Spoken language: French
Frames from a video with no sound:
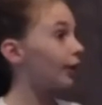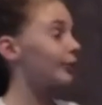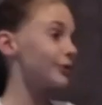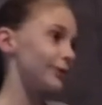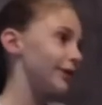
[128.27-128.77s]

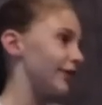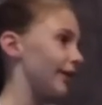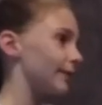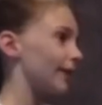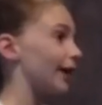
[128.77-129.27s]
Bonjour
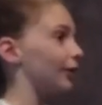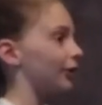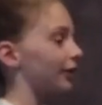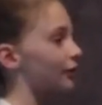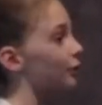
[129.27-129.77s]
Olivia.
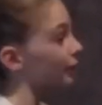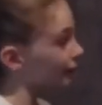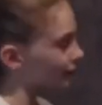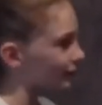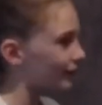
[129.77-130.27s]
Alors, qu'avez-vous
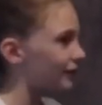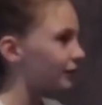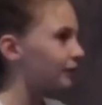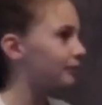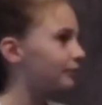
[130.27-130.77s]
pensé de ce livre